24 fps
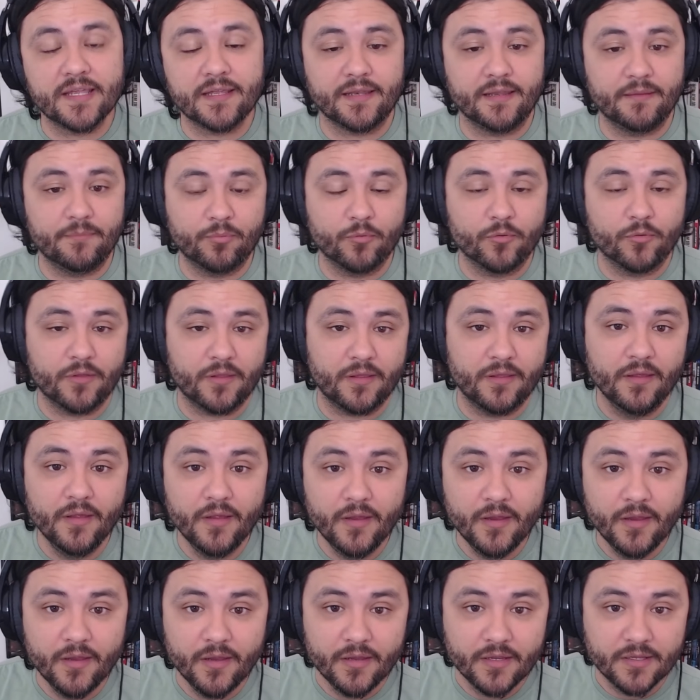né? Porque
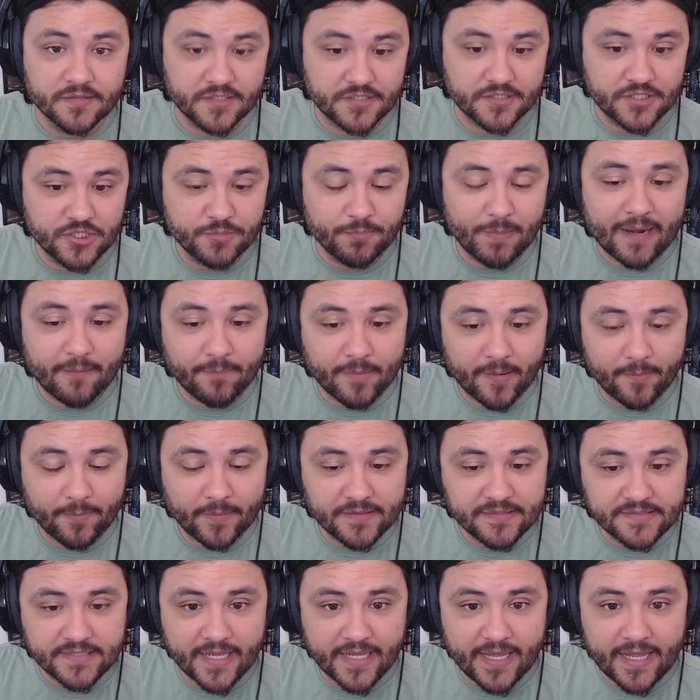se a gente para para
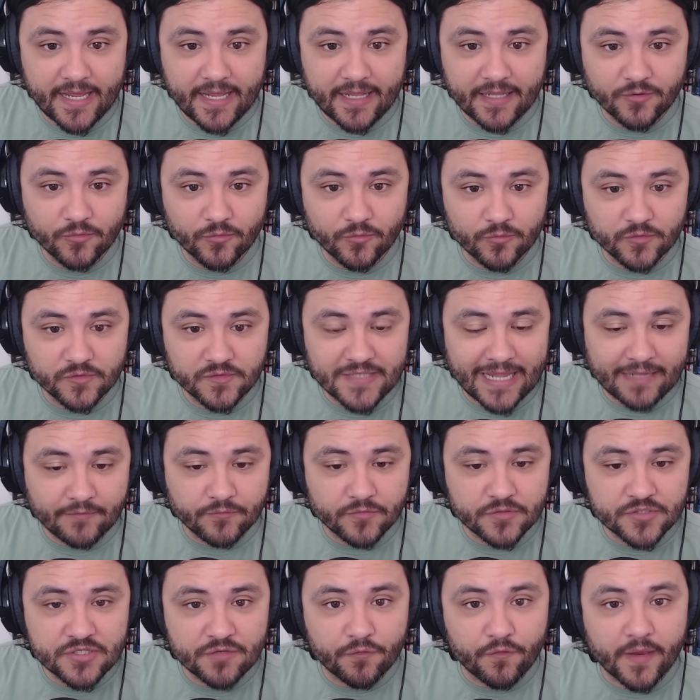pensar nos
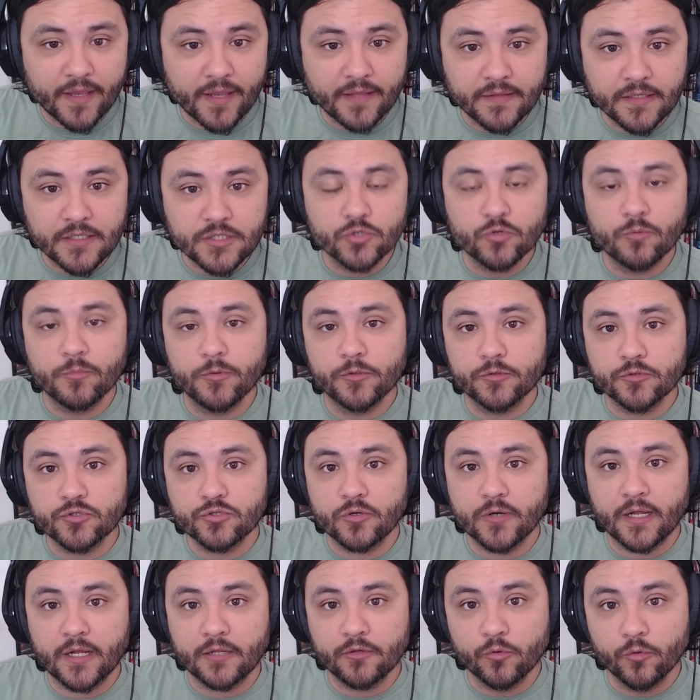dados de venda e de número de
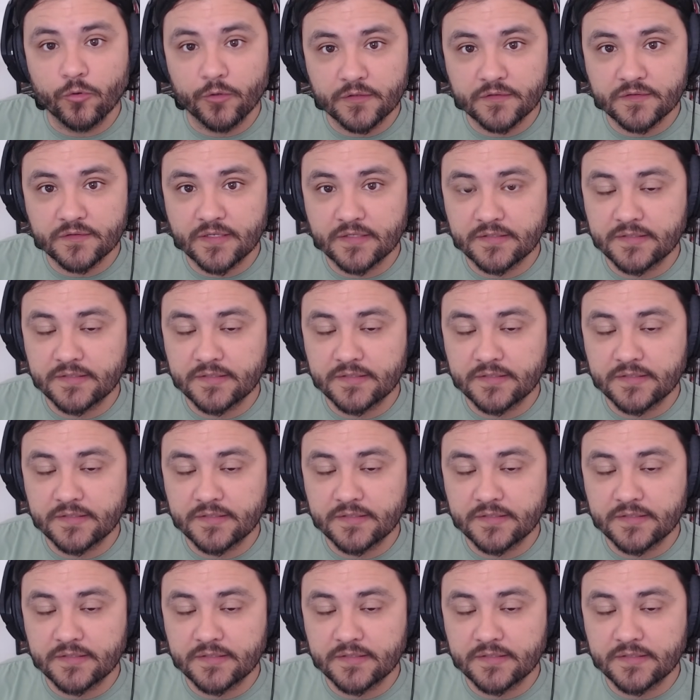jogadores, né?